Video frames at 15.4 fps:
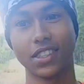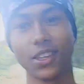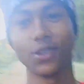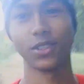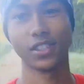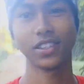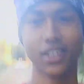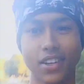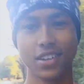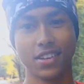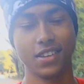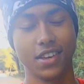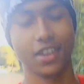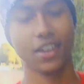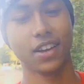যেতে হচ্ছে
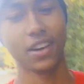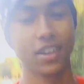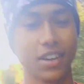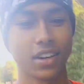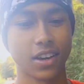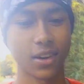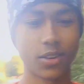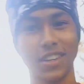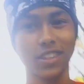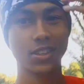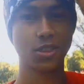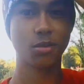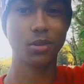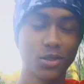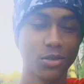কারণ দেখতে
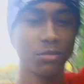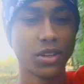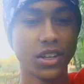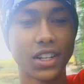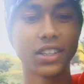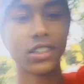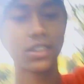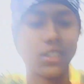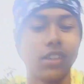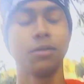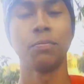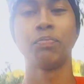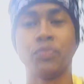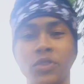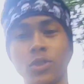তো পাচ্ছি বেরিয়ে এসেছি
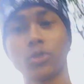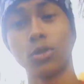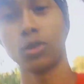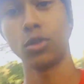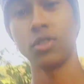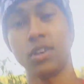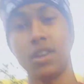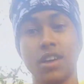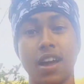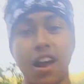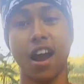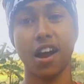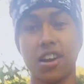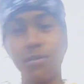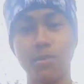তো
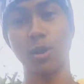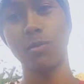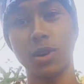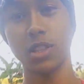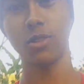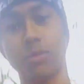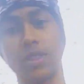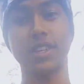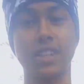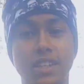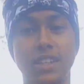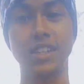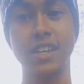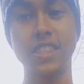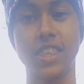আগে বলবো না তোমাদের
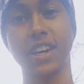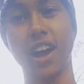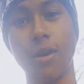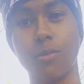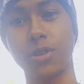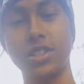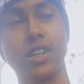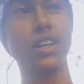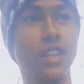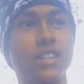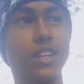গিয়ে দেখাবো যেখানে